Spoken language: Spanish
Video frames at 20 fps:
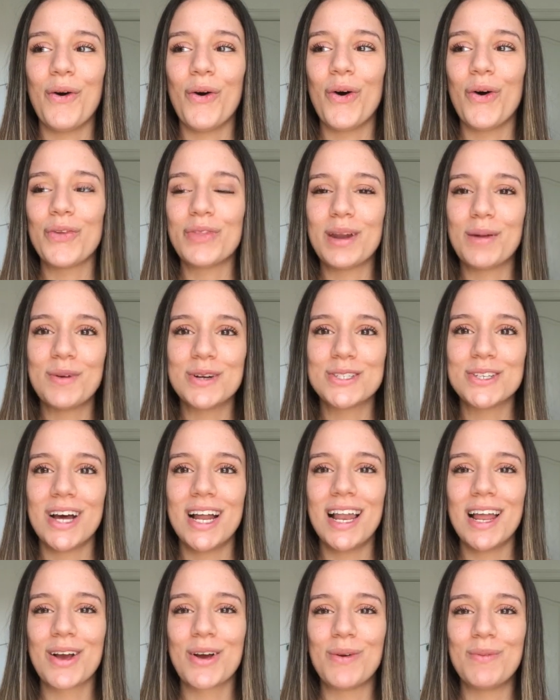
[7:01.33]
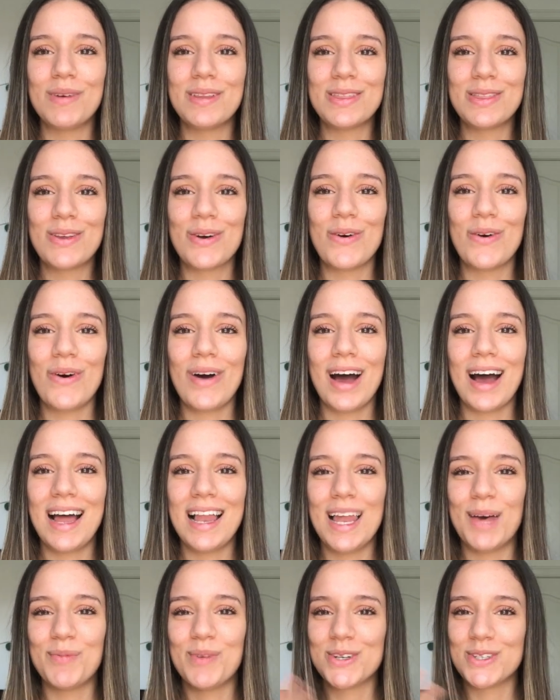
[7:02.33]
otra persona le comentó
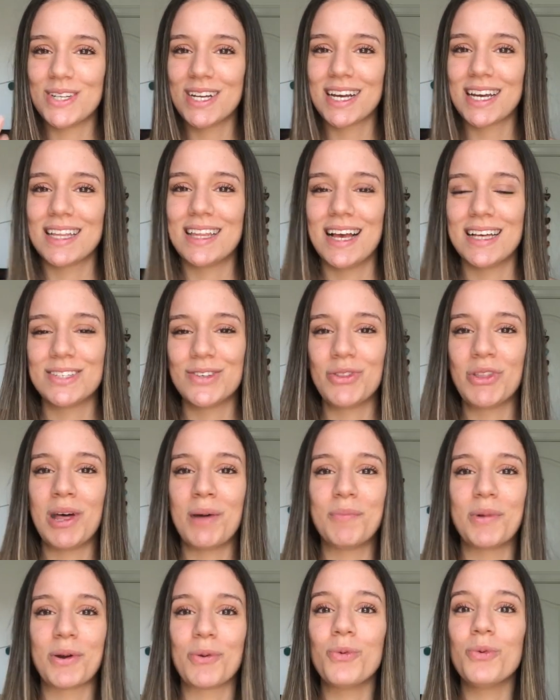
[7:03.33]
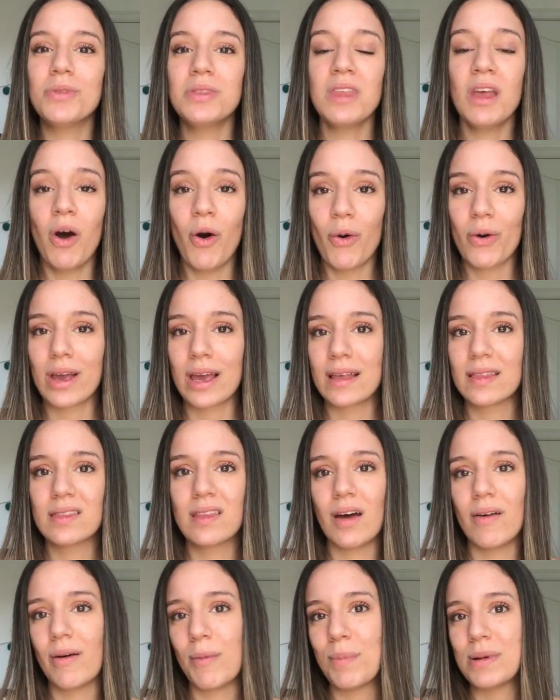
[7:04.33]
a la persona que estaba haciendo la pregunta o que
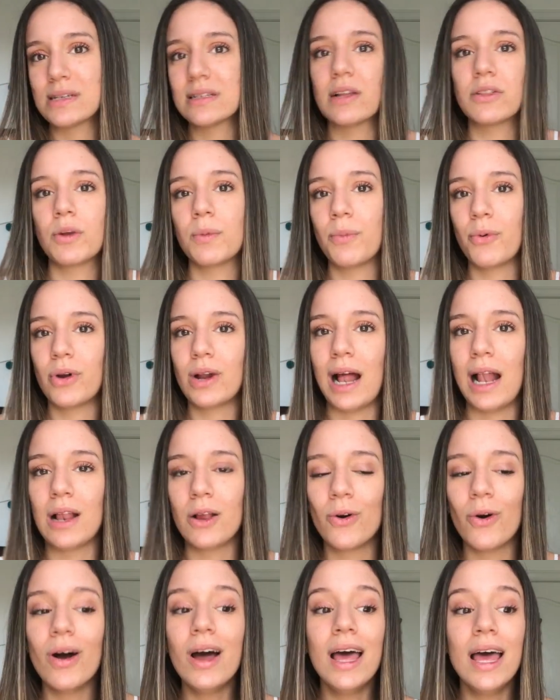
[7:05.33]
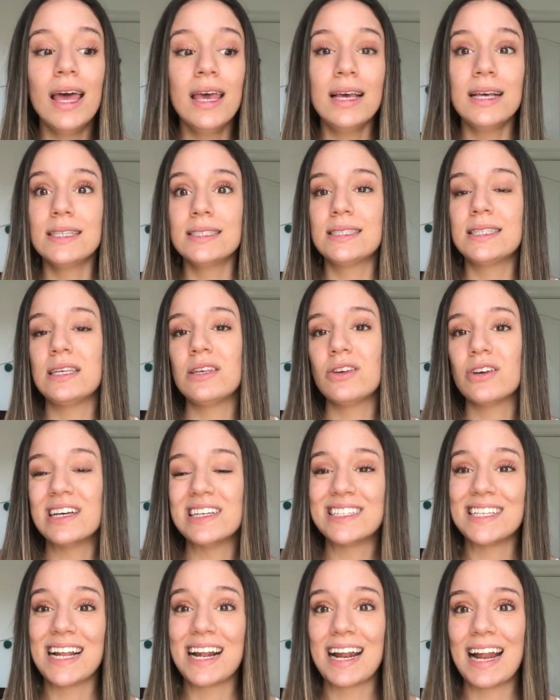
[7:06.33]
estaba pasando por algo sin yo
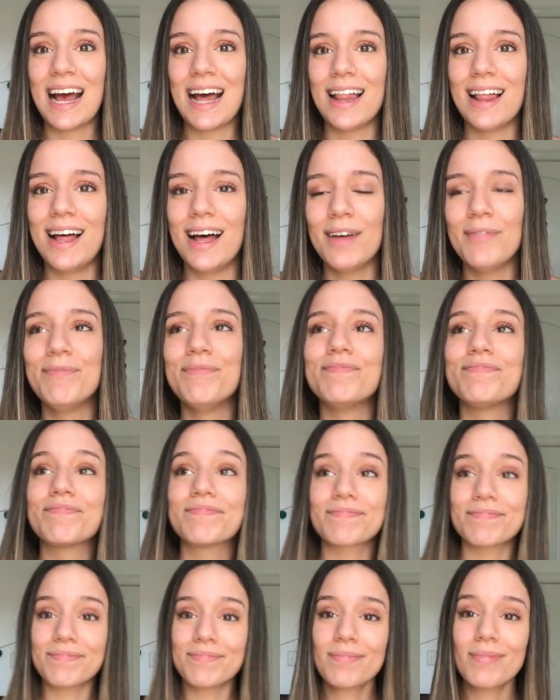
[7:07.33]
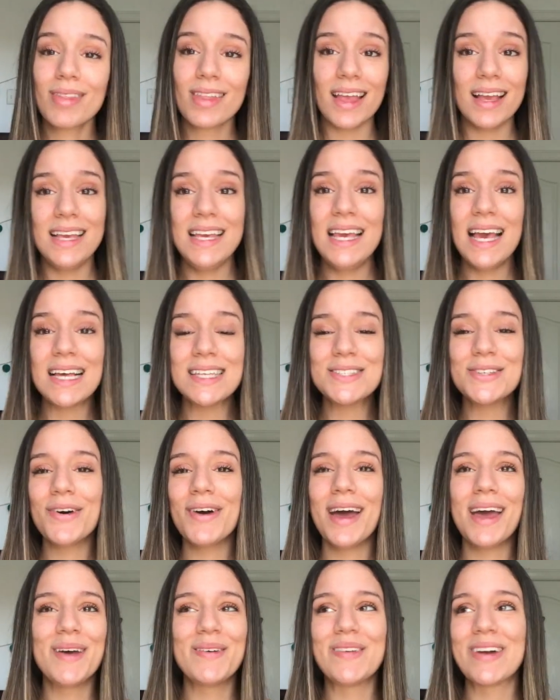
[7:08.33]
decir nada. Y eso
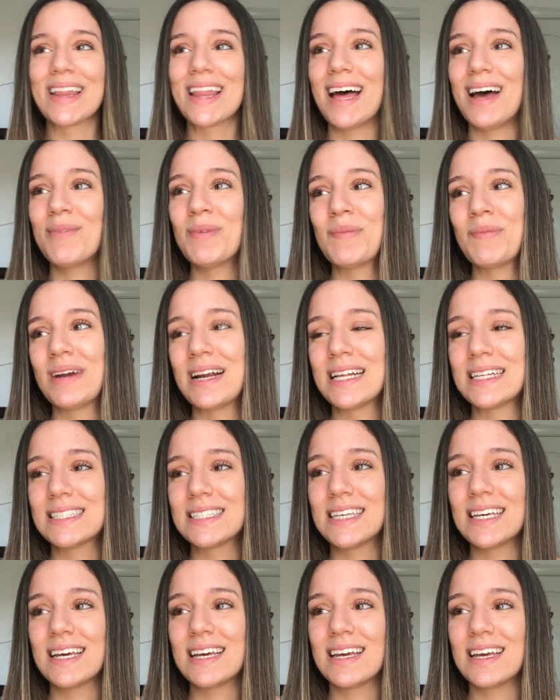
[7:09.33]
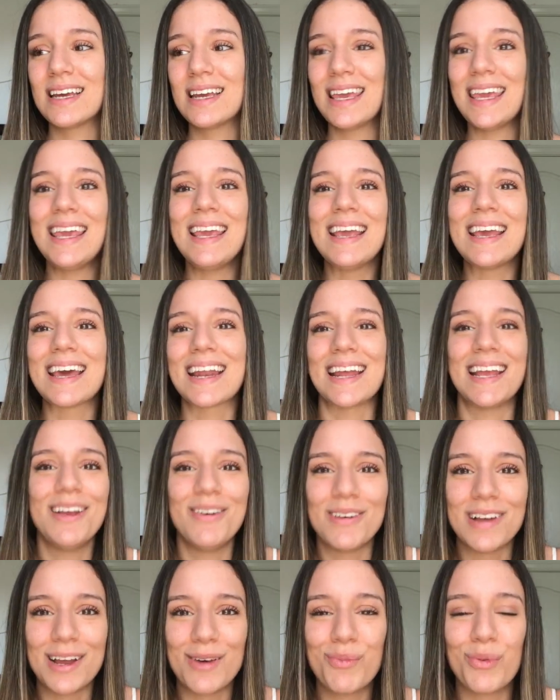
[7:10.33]
en verdad me parece
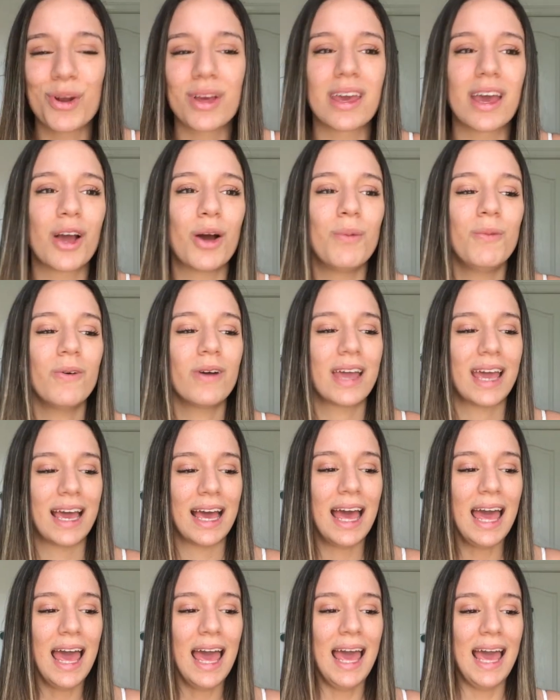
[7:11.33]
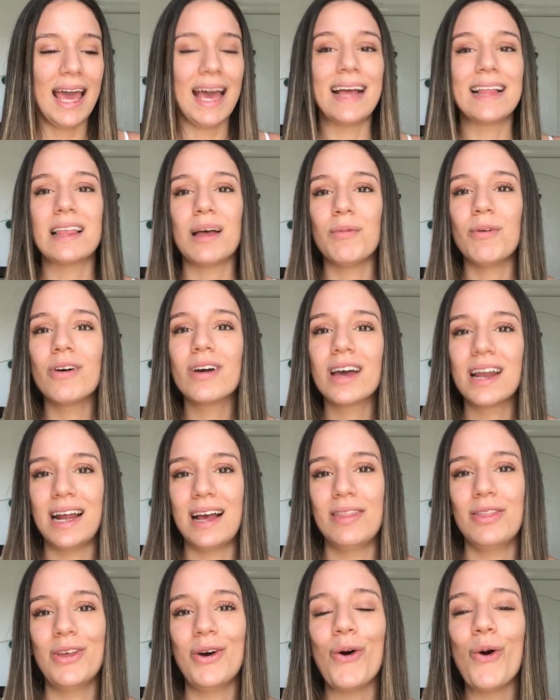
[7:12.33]
increíble porque es como que estamos
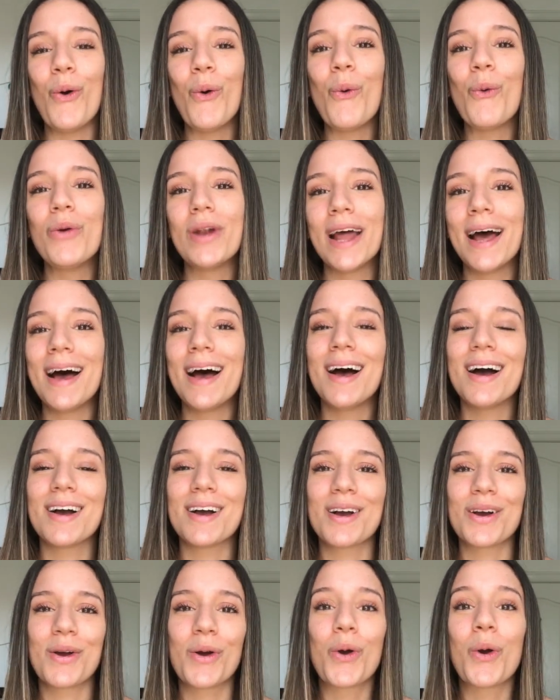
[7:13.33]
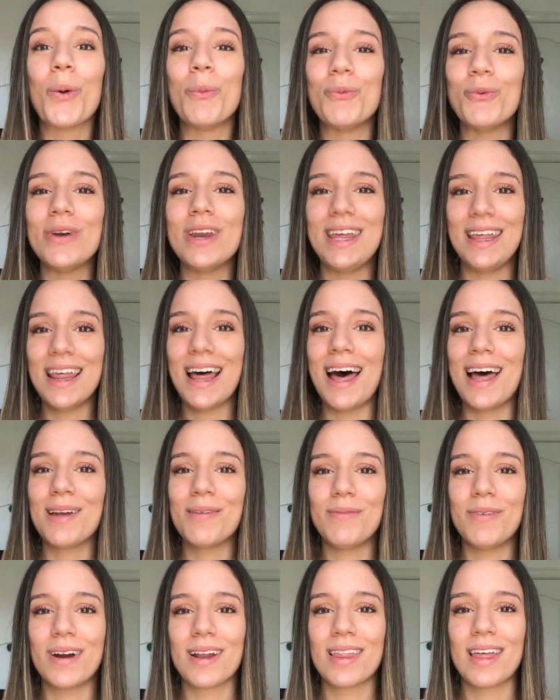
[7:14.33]
creando una comunidad,
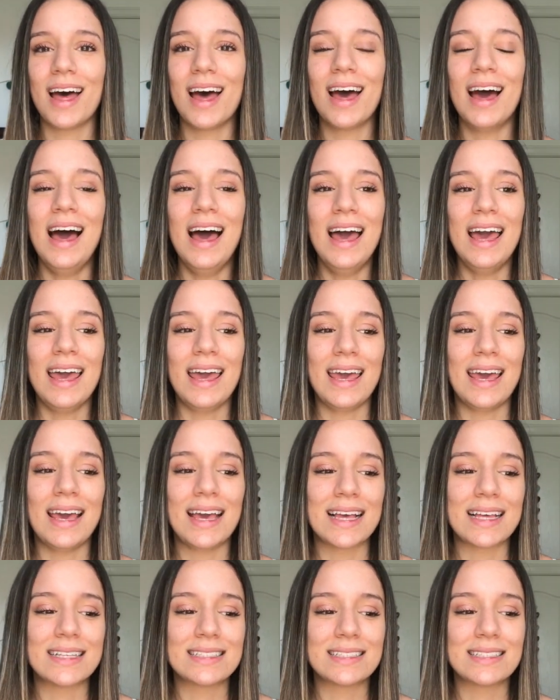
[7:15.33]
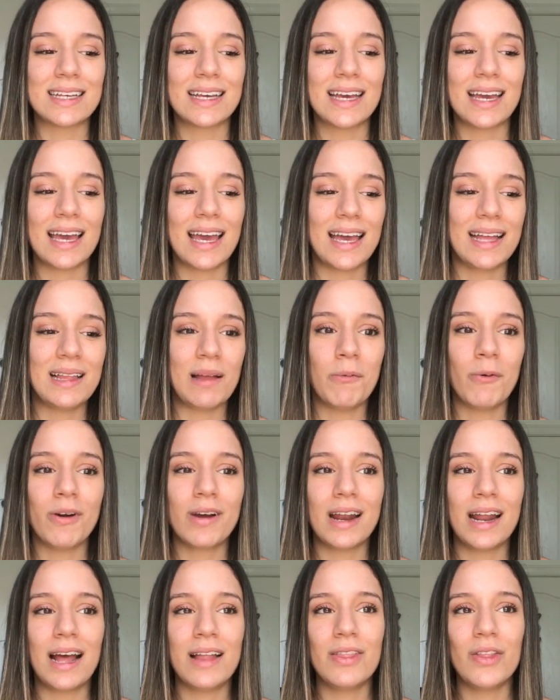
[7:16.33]
¿verdad? Este, estamos
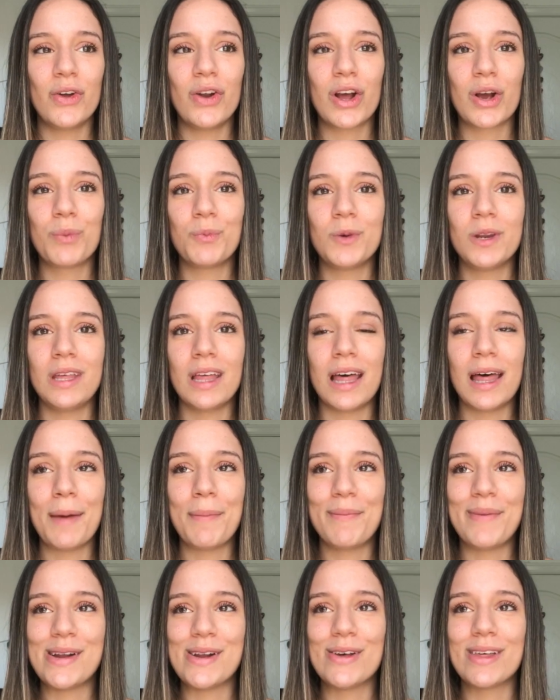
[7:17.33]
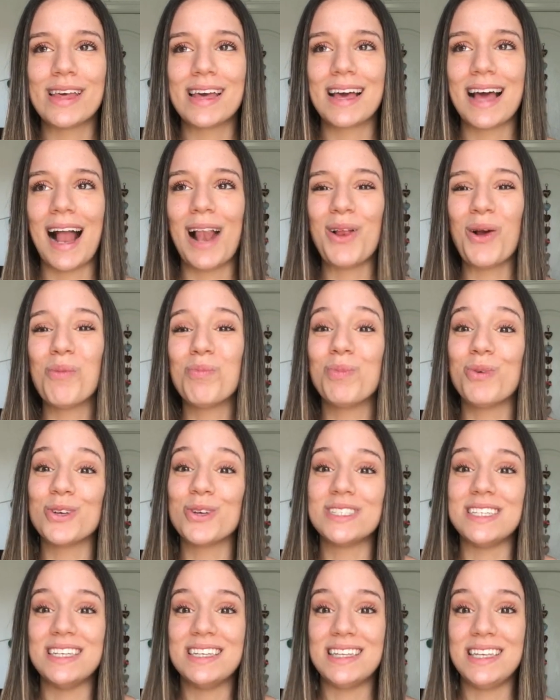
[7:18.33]
creando una comunidad, espero, de algo
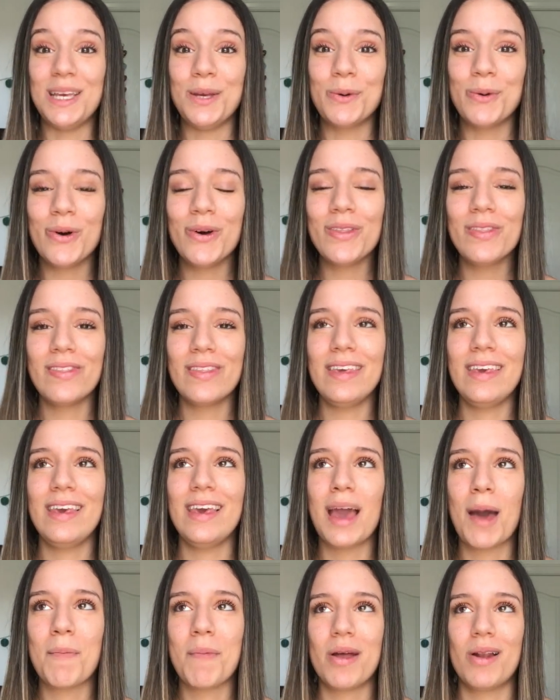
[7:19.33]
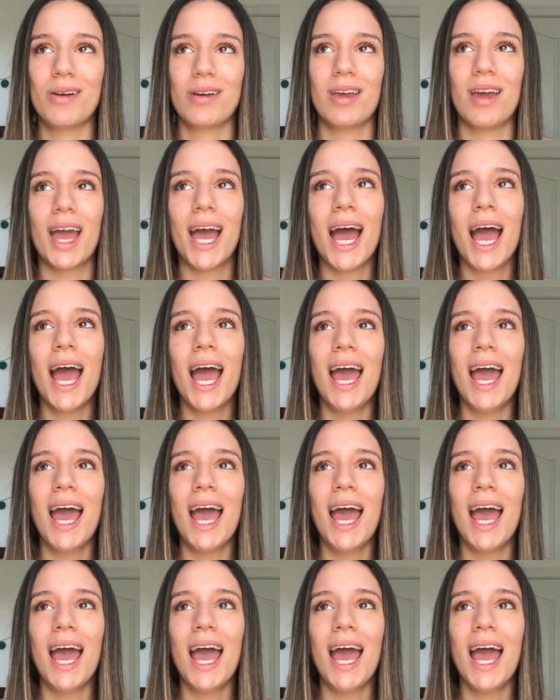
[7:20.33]
positivo y espero que